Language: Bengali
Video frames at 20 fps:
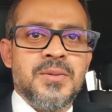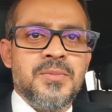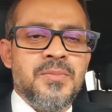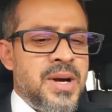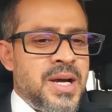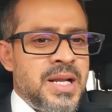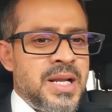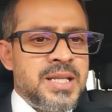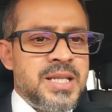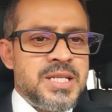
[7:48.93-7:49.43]

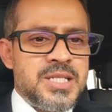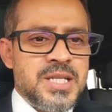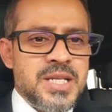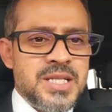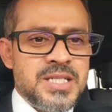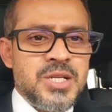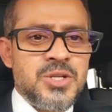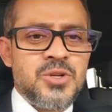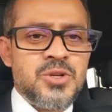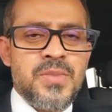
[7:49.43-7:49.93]
বাংলাদেশের
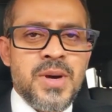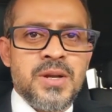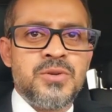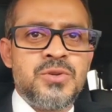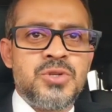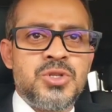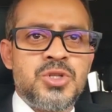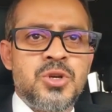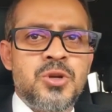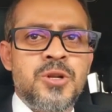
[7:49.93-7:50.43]
যেসব
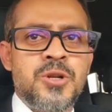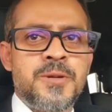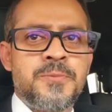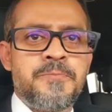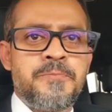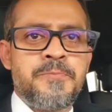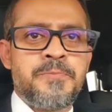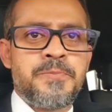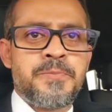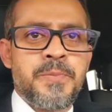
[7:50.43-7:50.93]
মানুষজন
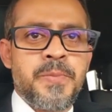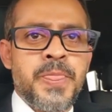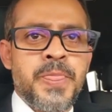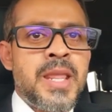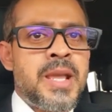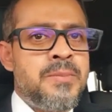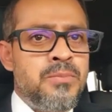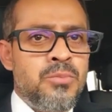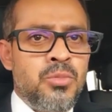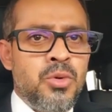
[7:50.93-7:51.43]

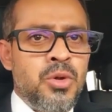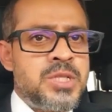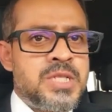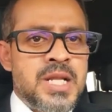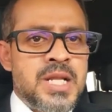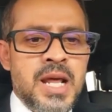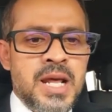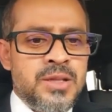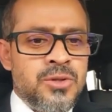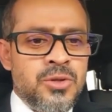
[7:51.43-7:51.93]

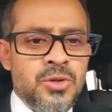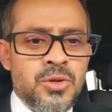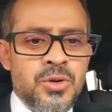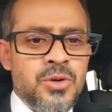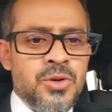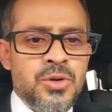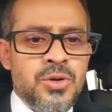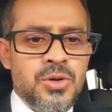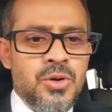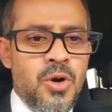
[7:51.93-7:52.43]
বলছিল আন্দোলন
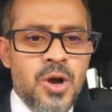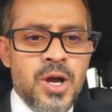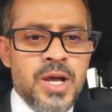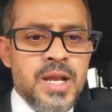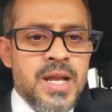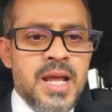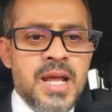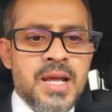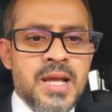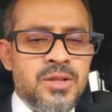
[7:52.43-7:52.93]
হয়
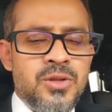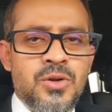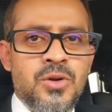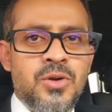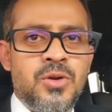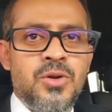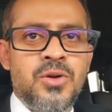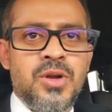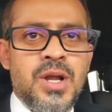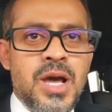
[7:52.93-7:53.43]
নাই
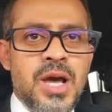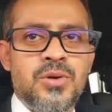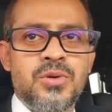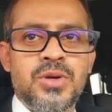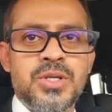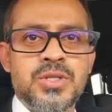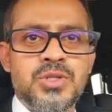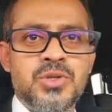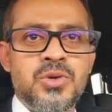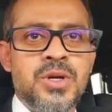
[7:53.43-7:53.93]
আন্দোলন আরও
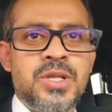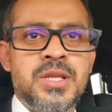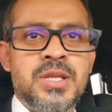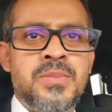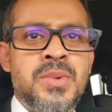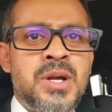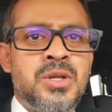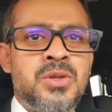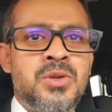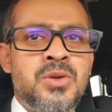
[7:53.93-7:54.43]
কিছু হইতে
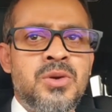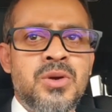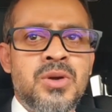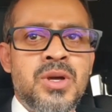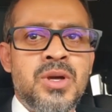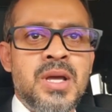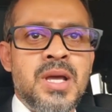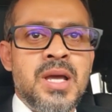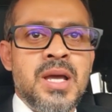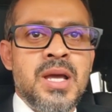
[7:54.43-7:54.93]
পারত
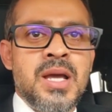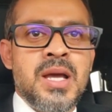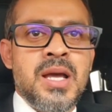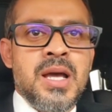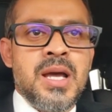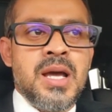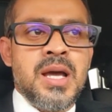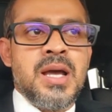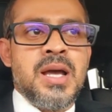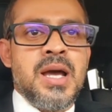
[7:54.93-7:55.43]

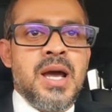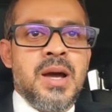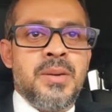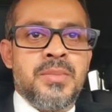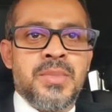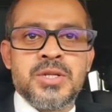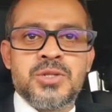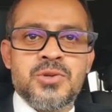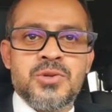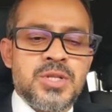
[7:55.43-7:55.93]

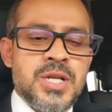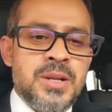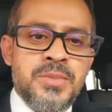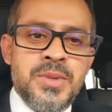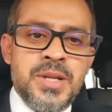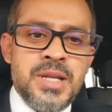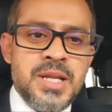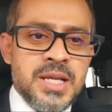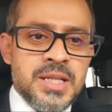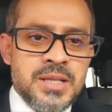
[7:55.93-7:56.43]
আমরা সোশ্যাল
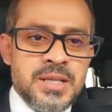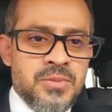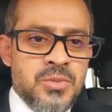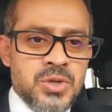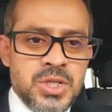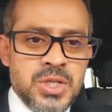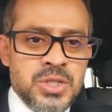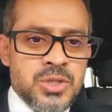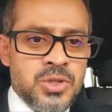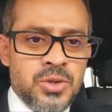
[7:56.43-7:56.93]
মিডিয়াতে
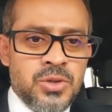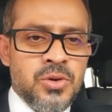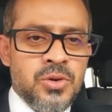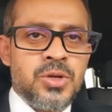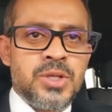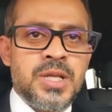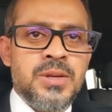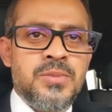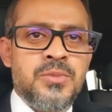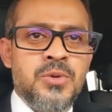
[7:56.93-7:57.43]
বসে যত
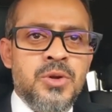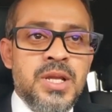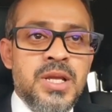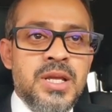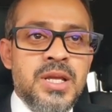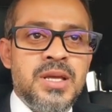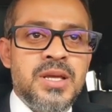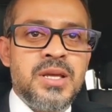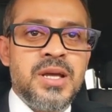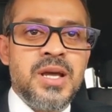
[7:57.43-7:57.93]
কথাই বলি
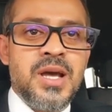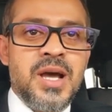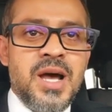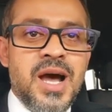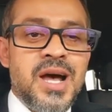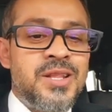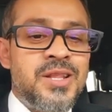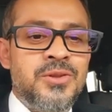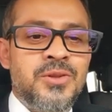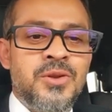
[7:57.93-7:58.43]

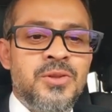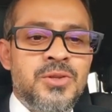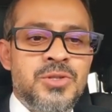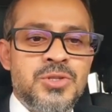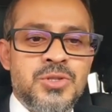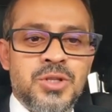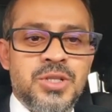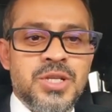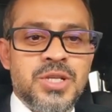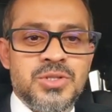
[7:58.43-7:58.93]
আন্দোলন
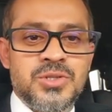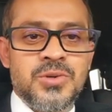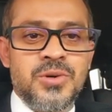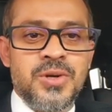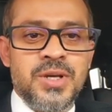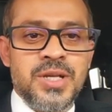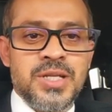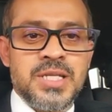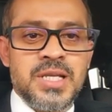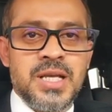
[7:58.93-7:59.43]
যথেষ্ট
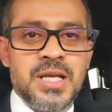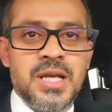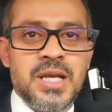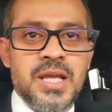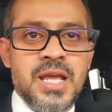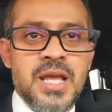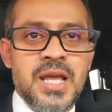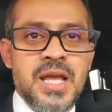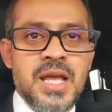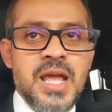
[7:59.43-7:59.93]
হয়েছে
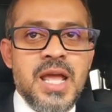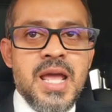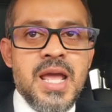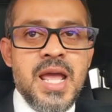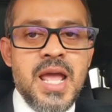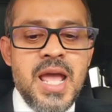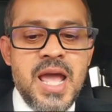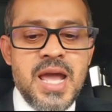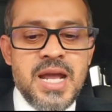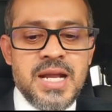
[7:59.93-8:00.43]

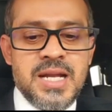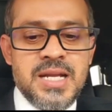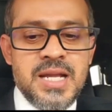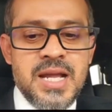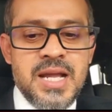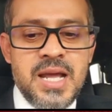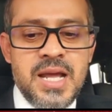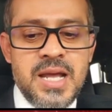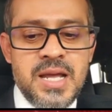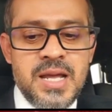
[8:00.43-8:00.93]
একটা
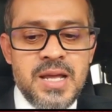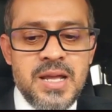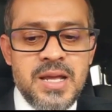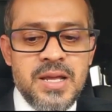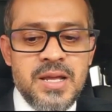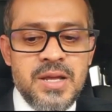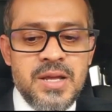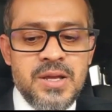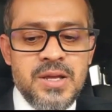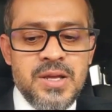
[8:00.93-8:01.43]

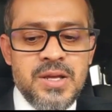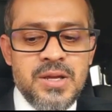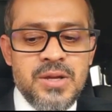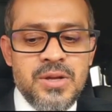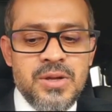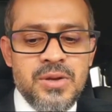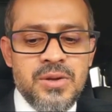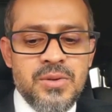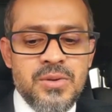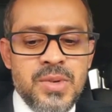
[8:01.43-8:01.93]

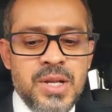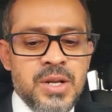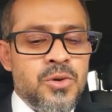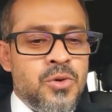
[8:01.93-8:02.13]
মানে